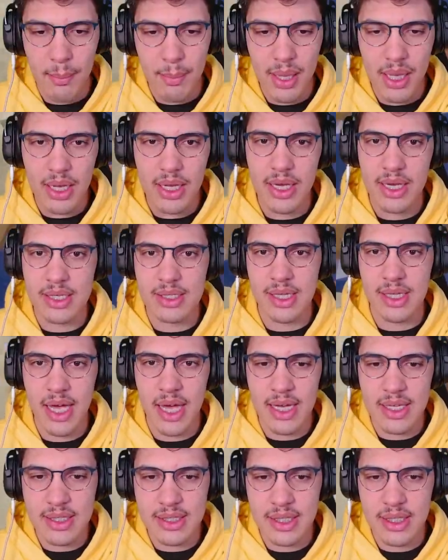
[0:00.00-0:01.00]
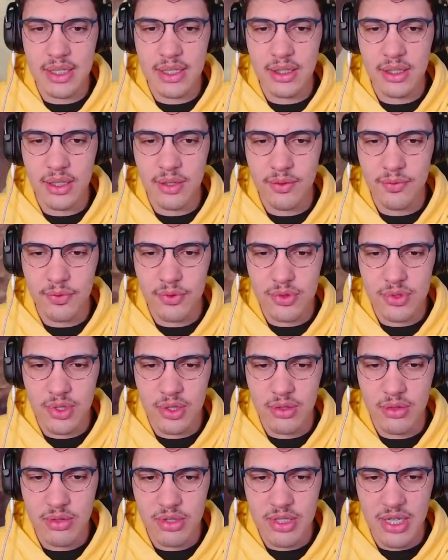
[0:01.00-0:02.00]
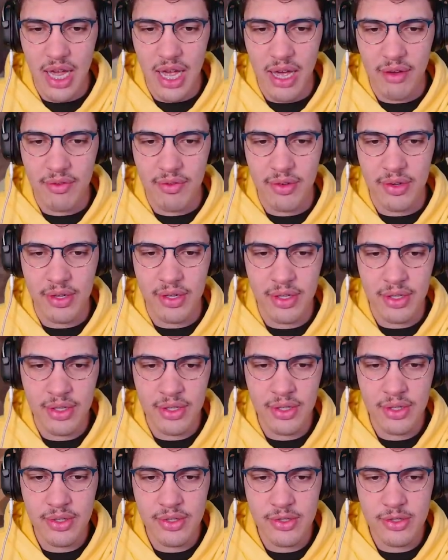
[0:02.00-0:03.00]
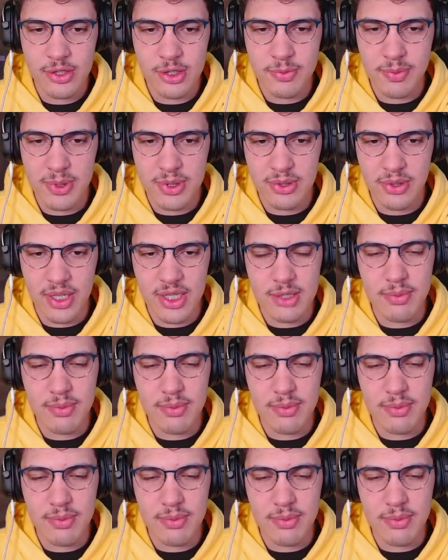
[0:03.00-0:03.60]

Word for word: Beleza, é assim que funciona no Java. Os pistões